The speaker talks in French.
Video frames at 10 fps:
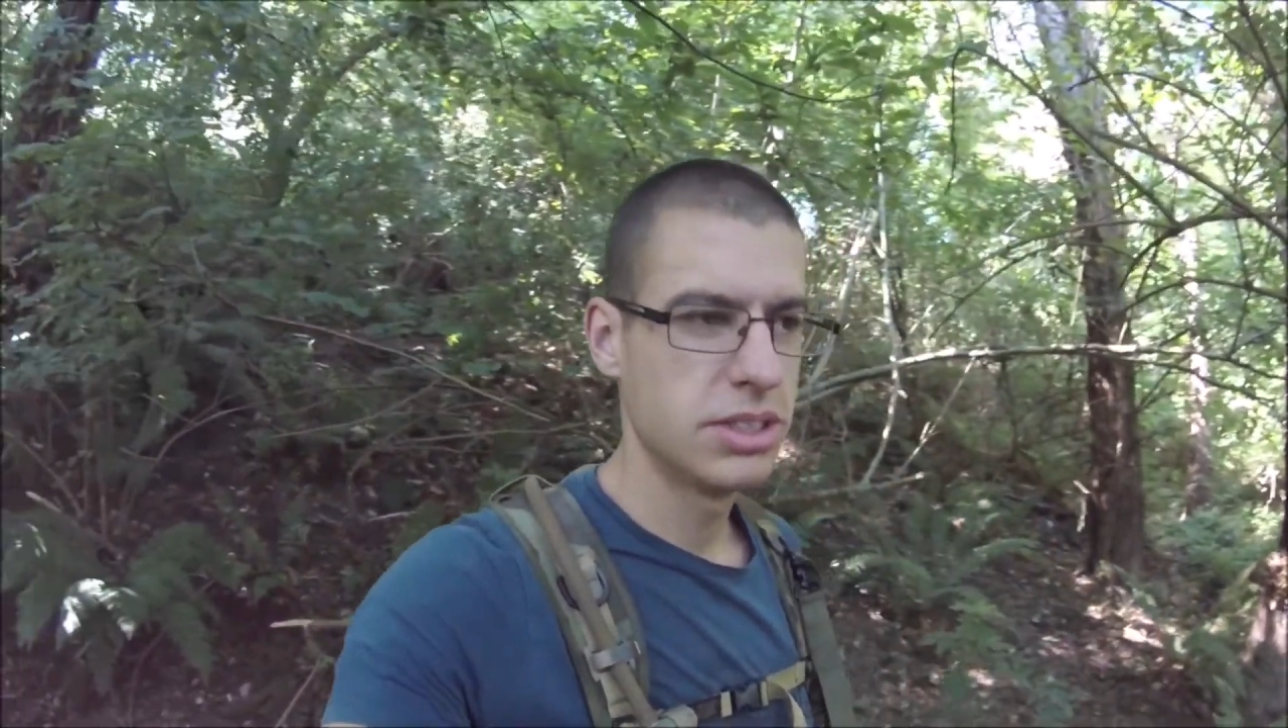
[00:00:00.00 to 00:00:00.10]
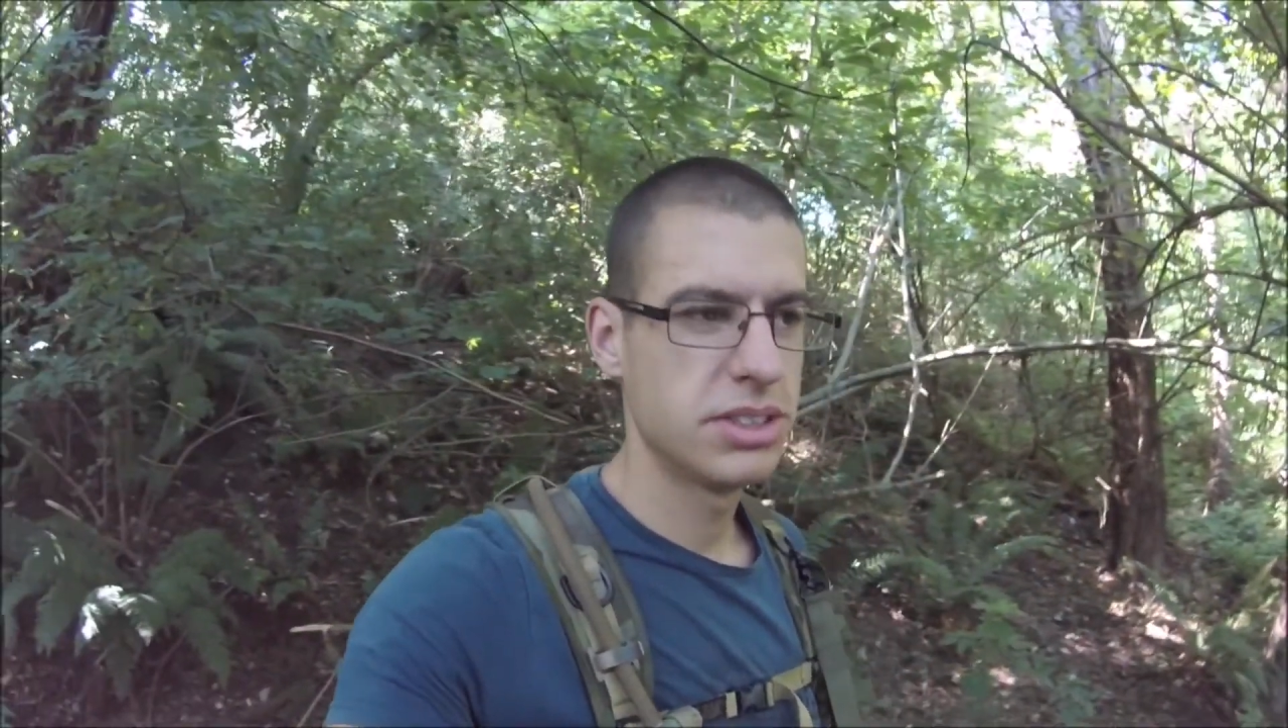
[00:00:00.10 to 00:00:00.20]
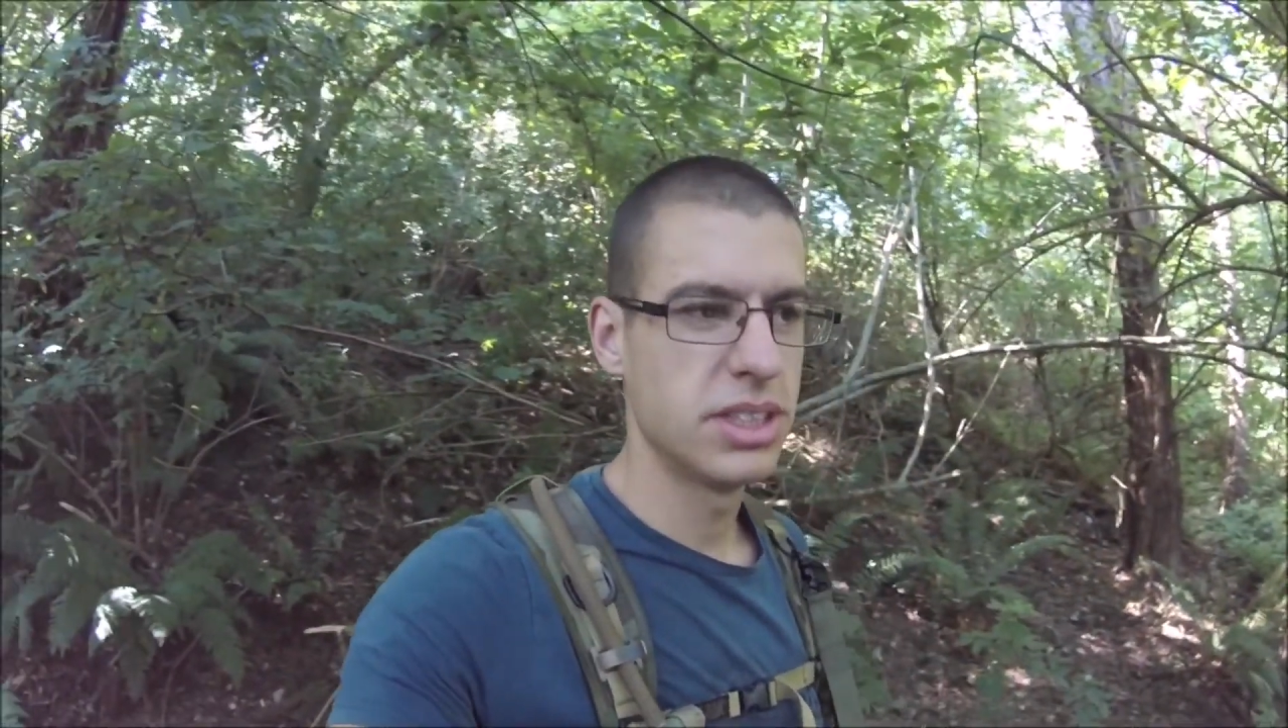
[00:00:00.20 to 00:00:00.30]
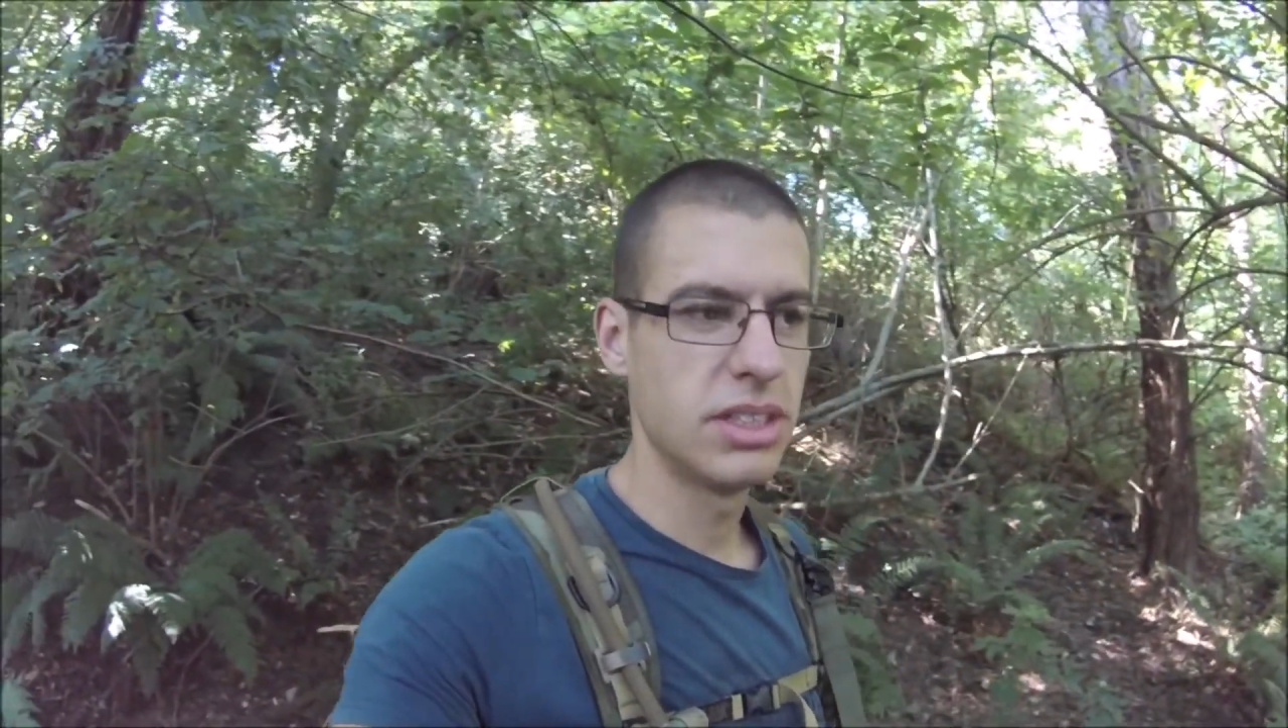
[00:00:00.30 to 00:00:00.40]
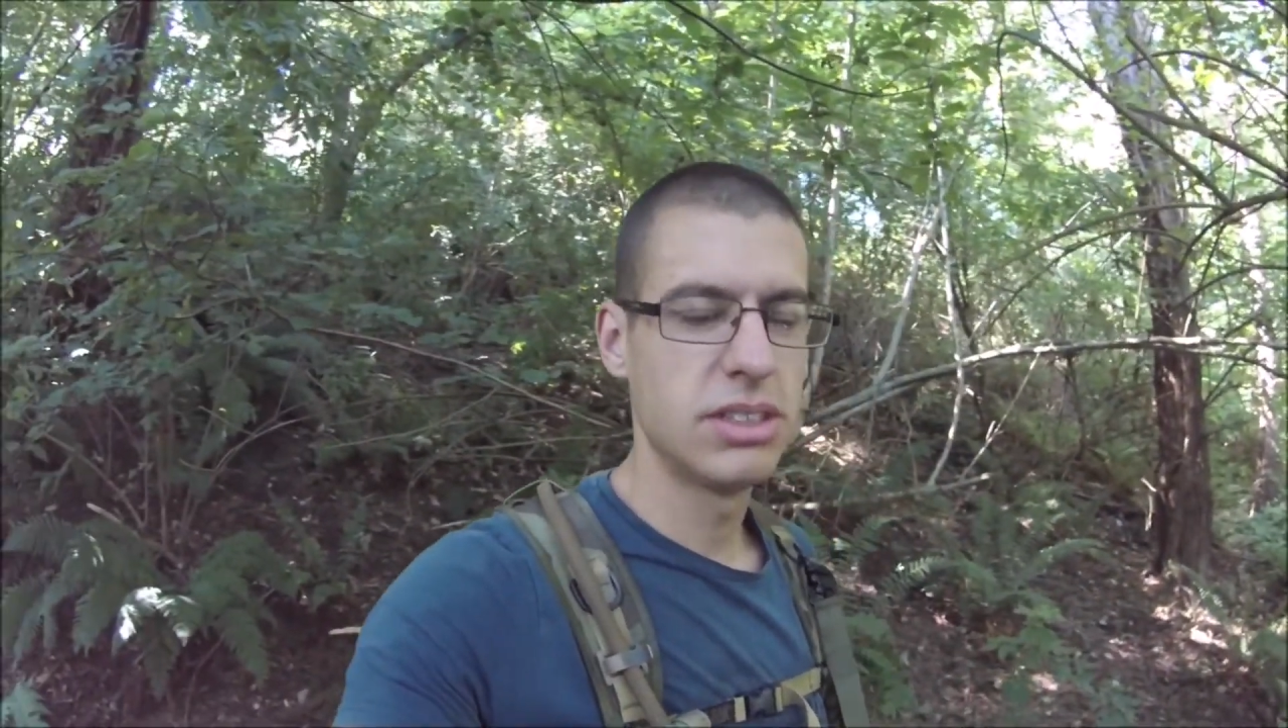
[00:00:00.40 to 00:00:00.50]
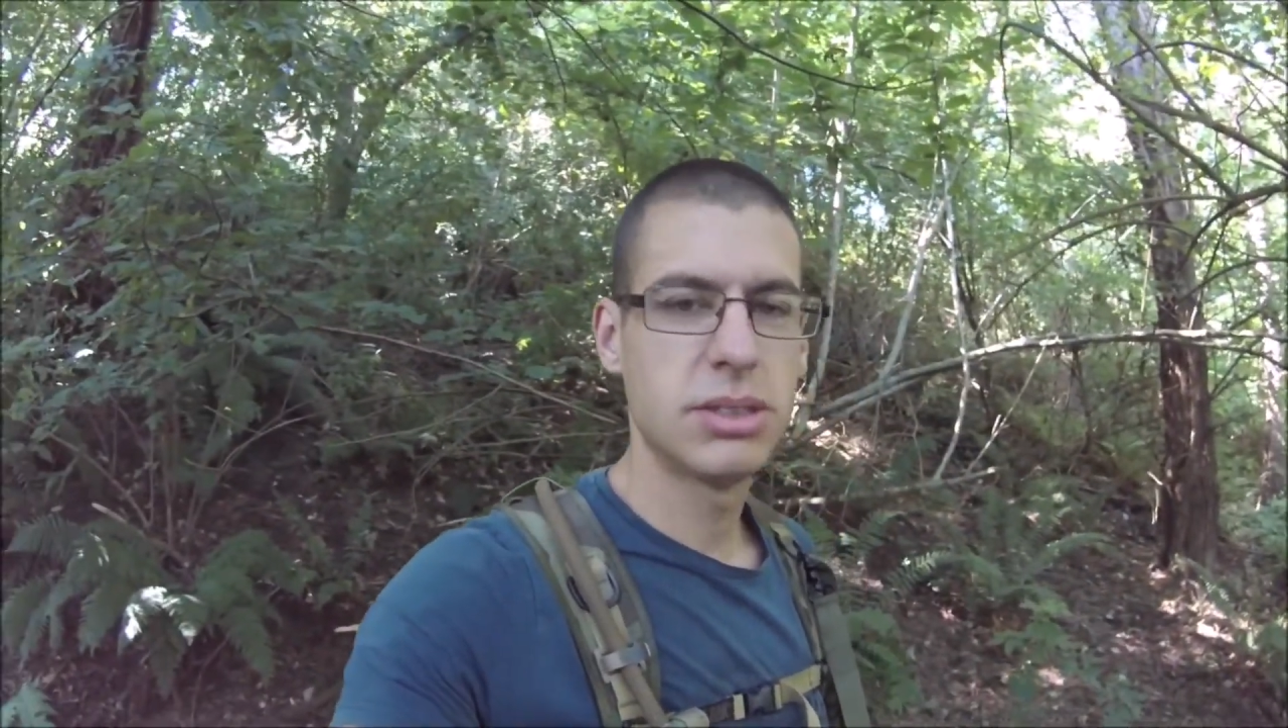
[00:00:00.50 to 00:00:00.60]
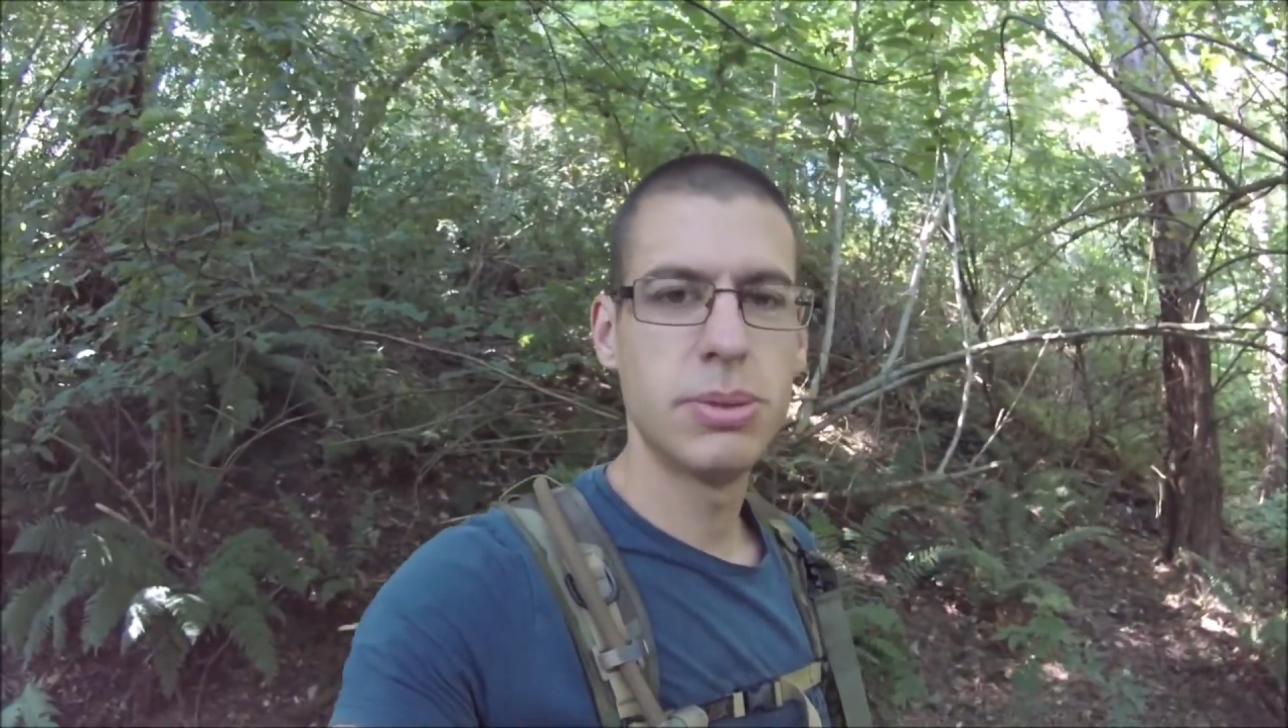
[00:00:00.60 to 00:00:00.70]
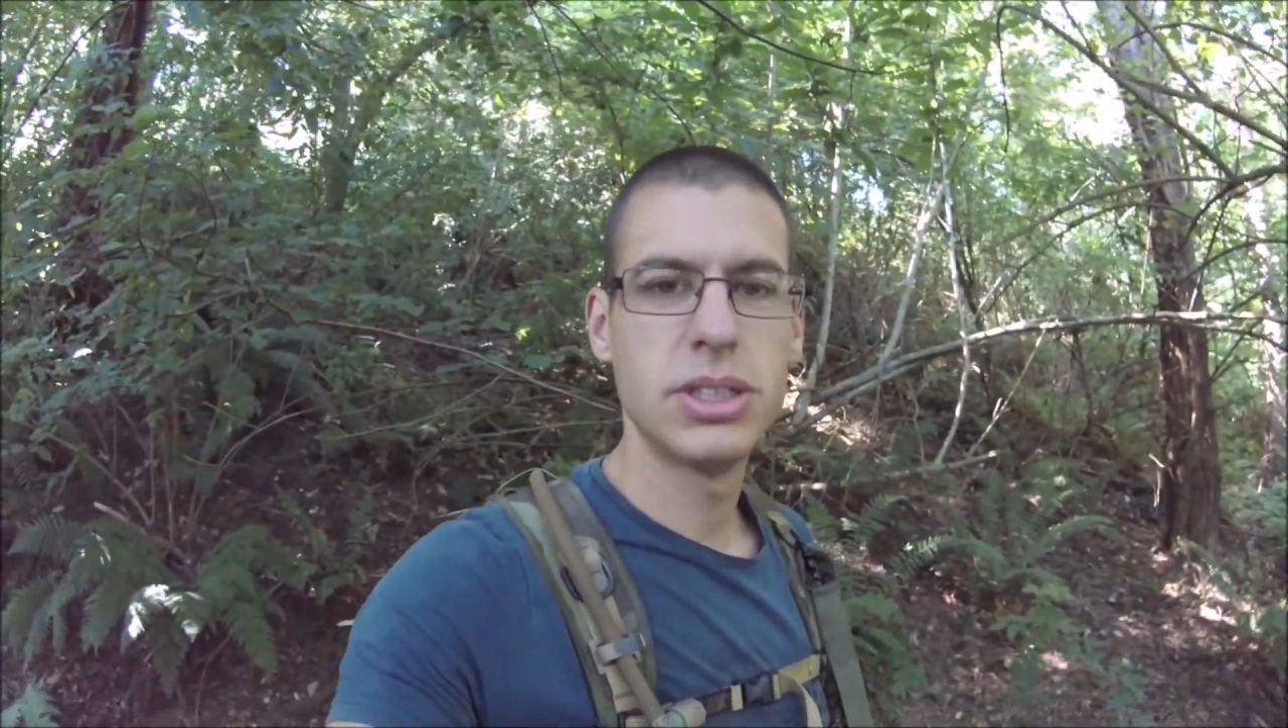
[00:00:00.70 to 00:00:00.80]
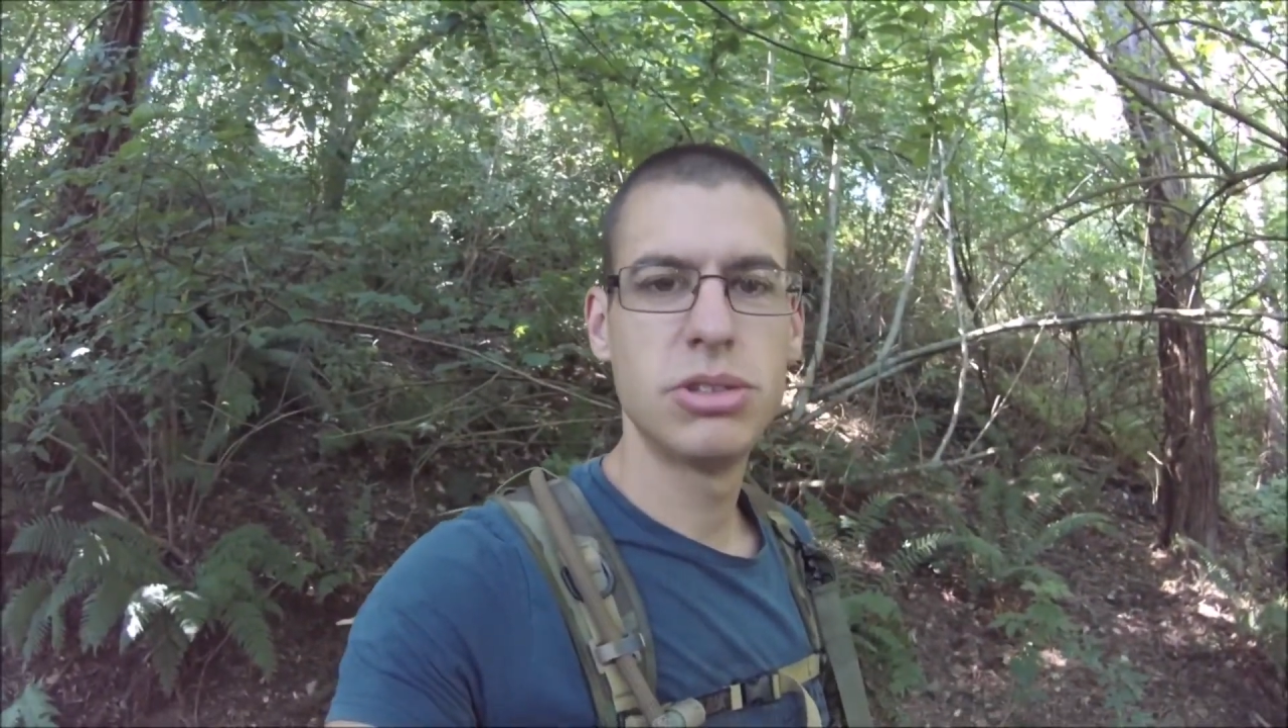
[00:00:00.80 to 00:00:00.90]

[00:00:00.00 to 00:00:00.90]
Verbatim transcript: ça a une espèce